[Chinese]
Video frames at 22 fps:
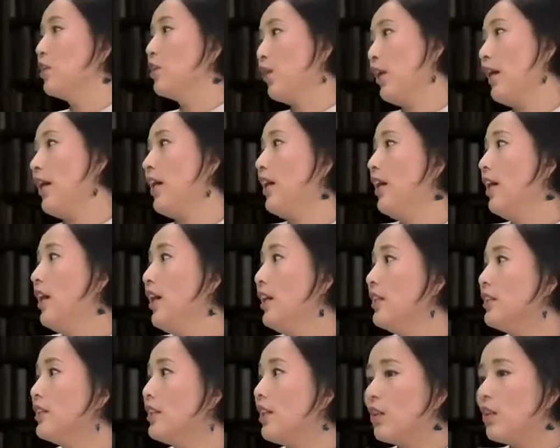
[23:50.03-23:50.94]
对，
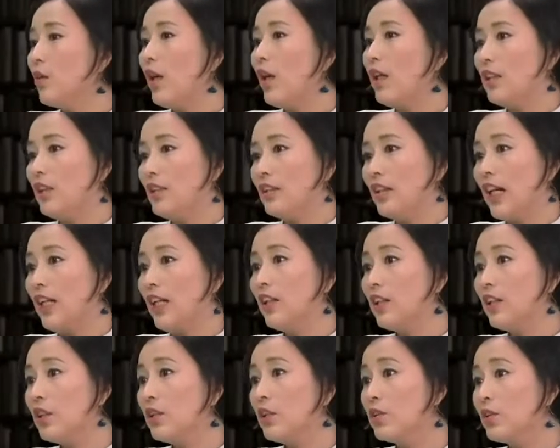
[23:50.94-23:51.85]
这样的话你才
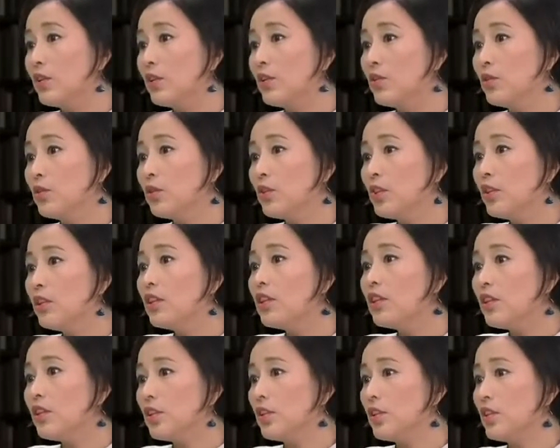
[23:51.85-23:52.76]
可以就真
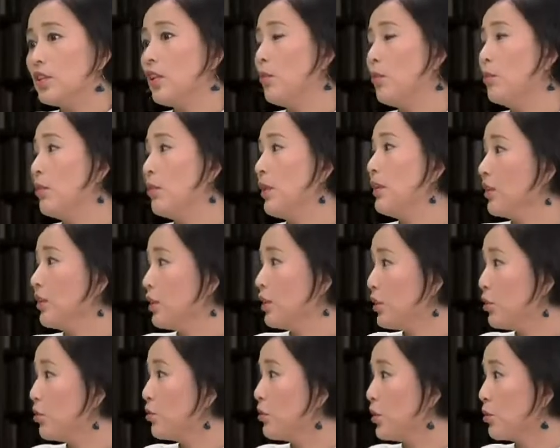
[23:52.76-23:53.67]
正是叫平等，其
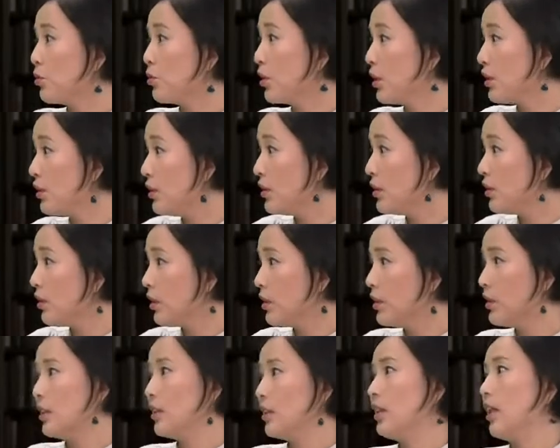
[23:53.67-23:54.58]
实就你说的政策
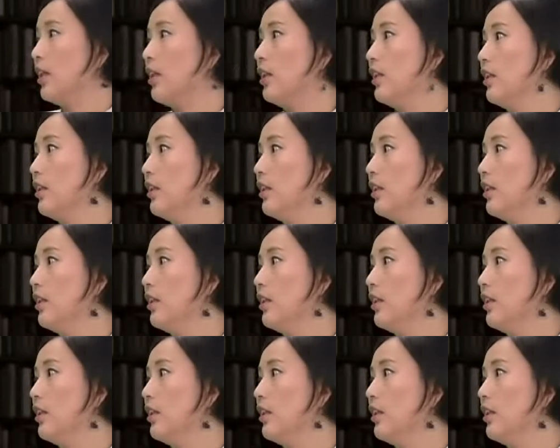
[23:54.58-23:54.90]
倾向。